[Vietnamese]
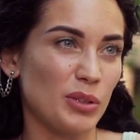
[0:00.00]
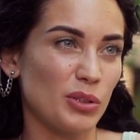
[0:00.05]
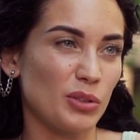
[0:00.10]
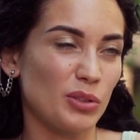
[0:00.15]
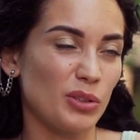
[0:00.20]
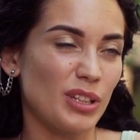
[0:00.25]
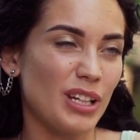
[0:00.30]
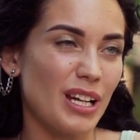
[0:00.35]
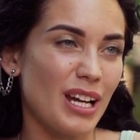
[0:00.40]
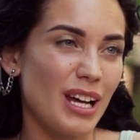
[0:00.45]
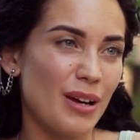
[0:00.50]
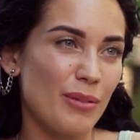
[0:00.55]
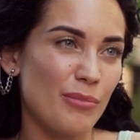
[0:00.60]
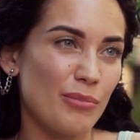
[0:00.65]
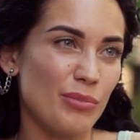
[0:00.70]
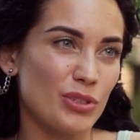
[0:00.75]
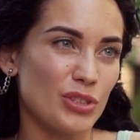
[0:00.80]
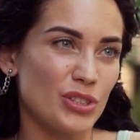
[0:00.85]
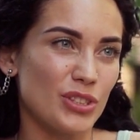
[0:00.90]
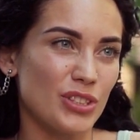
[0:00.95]
cần nghỉ
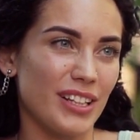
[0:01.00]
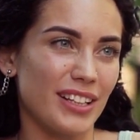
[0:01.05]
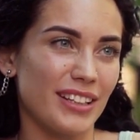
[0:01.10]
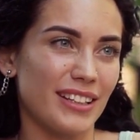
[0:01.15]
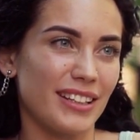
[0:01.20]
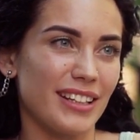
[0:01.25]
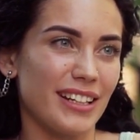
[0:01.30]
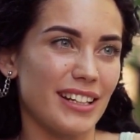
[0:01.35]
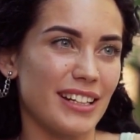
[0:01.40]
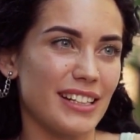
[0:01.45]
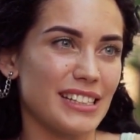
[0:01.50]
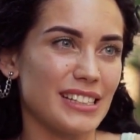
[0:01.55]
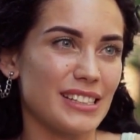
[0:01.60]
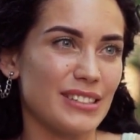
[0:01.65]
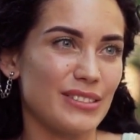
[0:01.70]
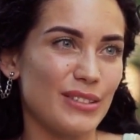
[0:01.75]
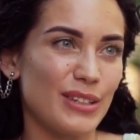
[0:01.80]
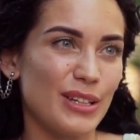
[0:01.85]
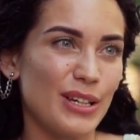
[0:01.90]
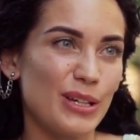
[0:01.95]
ngơi rồi.
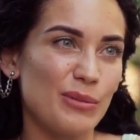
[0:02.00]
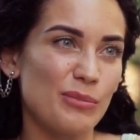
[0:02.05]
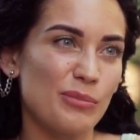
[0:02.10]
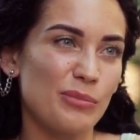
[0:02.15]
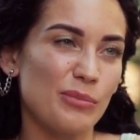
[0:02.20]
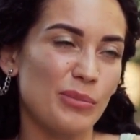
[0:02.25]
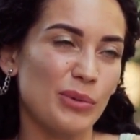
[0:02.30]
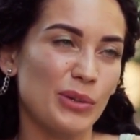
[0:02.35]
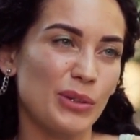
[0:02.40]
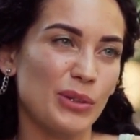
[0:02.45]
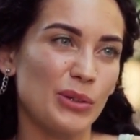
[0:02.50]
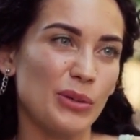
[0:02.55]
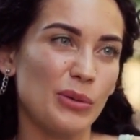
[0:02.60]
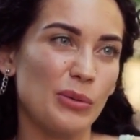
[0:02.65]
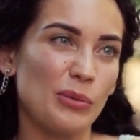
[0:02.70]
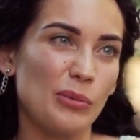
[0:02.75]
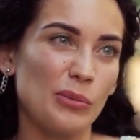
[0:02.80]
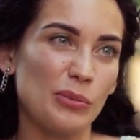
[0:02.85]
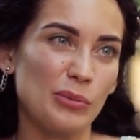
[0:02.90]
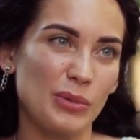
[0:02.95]
Chừng ấy năm gồng
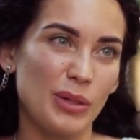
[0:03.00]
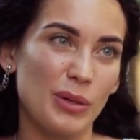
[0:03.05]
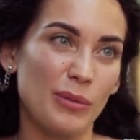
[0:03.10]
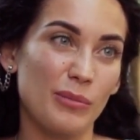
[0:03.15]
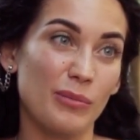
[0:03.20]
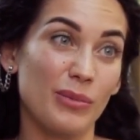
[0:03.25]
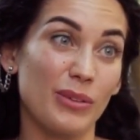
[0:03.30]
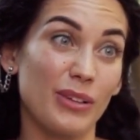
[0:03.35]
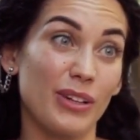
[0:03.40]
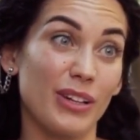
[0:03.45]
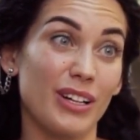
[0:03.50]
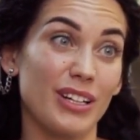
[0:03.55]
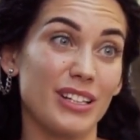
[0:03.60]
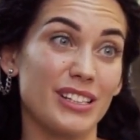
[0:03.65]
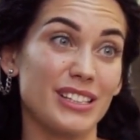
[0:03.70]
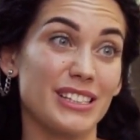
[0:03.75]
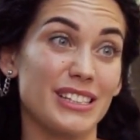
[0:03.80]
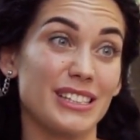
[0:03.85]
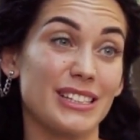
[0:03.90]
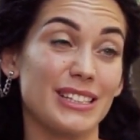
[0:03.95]
gánh việc nhà
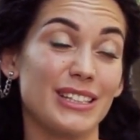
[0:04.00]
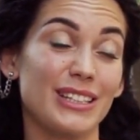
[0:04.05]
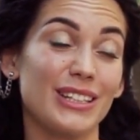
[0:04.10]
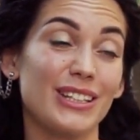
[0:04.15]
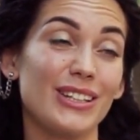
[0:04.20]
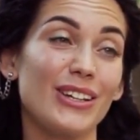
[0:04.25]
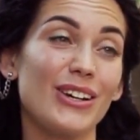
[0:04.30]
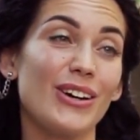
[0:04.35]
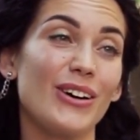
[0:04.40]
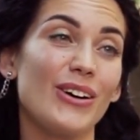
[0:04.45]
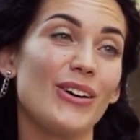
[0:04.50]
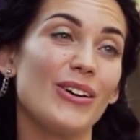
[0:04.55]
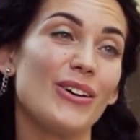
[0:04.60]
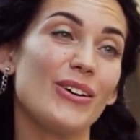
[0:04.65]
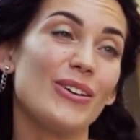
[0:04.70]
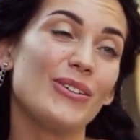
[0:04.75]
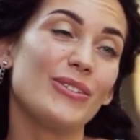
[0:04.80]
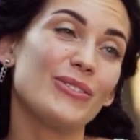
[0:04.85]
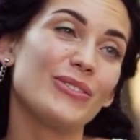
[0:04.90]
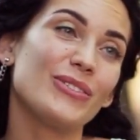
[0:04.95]
lẫn việc cơ quan
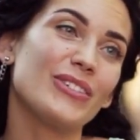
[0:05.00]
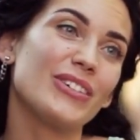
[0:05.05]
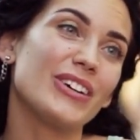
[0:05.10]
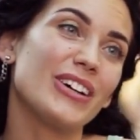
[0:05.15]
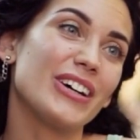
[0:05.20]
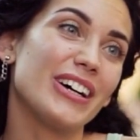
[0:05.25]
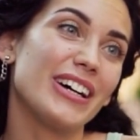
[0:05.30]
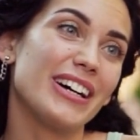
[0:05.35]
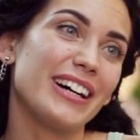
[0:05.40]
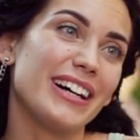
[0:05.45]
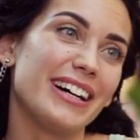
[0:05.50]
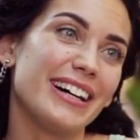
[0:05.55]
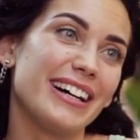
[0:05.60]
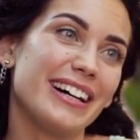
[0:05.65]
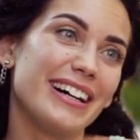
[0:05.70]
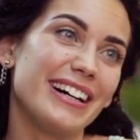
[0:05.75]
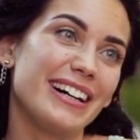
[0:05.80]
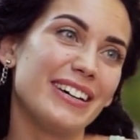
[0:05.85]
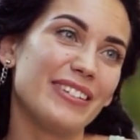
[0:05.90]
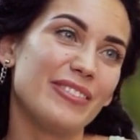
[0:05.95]
làm em quá
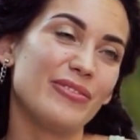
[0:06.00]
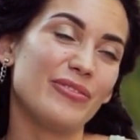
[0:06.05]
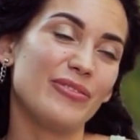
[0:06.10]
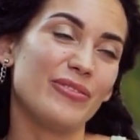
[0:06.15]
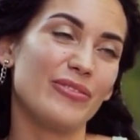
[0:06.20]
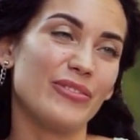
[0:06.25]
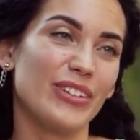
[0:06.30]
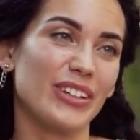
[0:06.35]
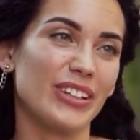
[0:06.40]
mệt mỏi.